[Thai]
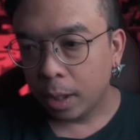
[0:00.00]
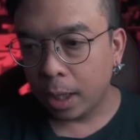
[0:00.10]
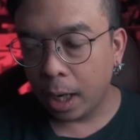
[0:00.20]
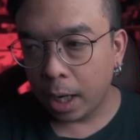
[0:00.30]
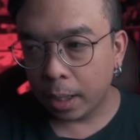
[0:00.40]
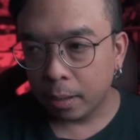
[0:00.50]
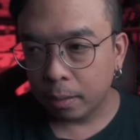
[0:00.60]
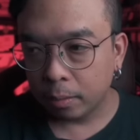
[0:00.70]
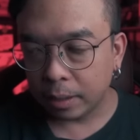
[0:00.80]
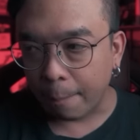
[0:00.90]
เกิด
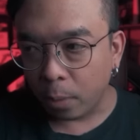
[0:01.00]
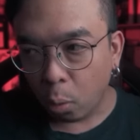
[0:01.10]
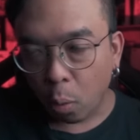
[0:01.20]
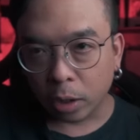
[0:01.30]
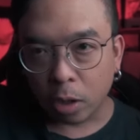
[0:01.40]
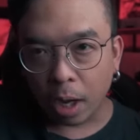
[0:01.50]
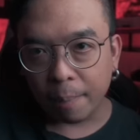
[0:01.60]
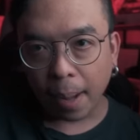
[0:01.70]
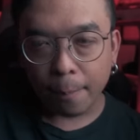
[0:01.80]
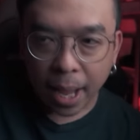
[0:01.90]
ตำรวจก็กำลัง